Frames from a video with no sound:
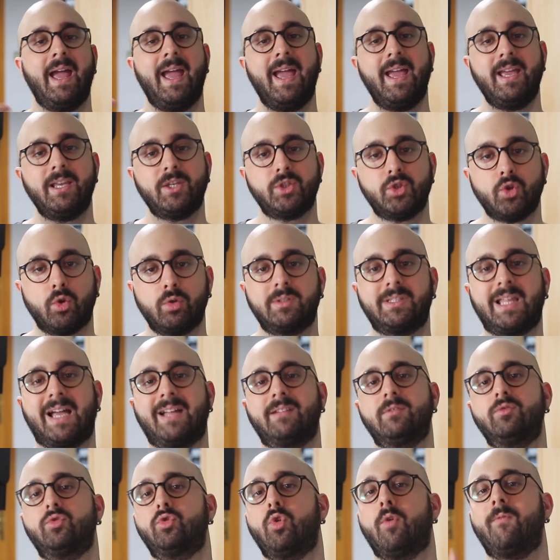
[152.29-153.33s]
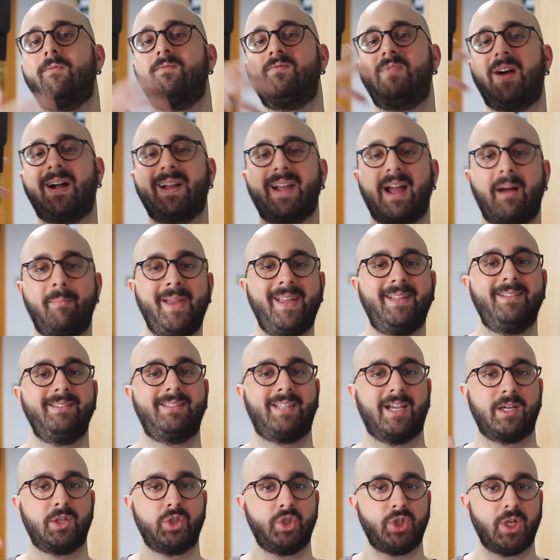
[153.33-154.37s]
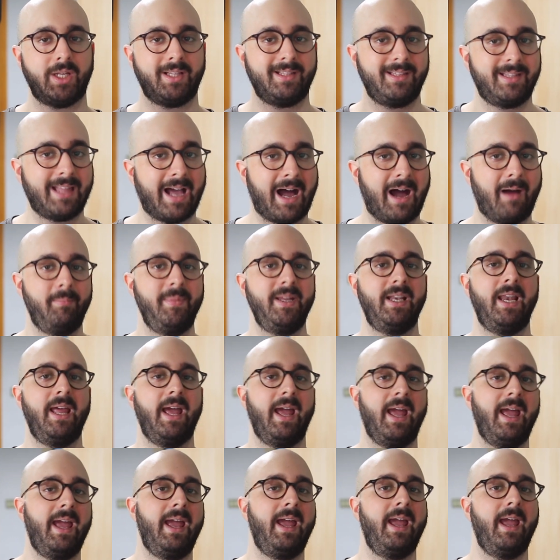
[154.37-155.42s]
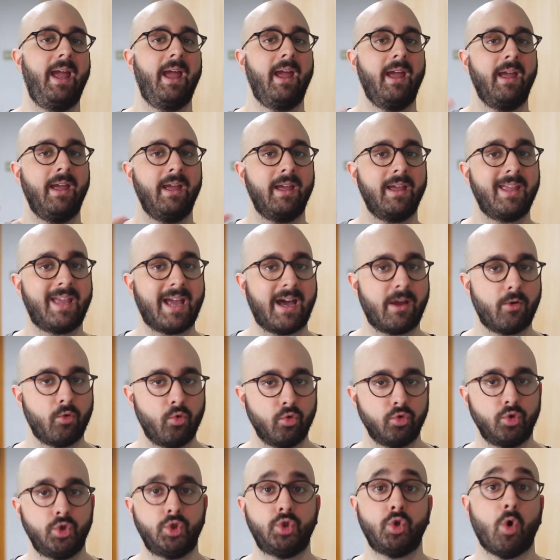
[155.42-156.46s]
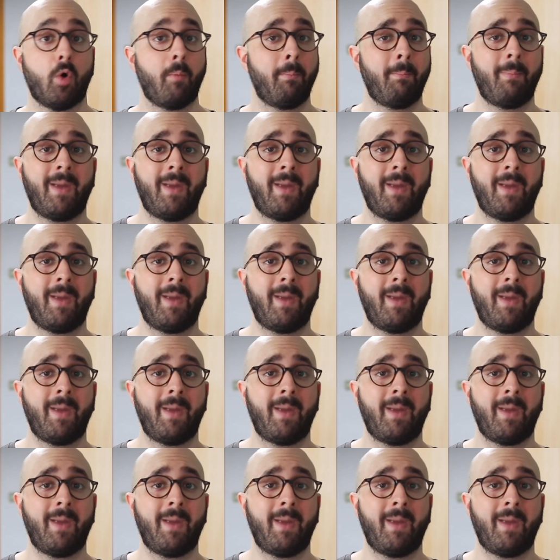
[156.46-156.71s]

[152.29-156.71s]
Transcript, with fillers: è soltanto vagamente accettabile e Caruccio,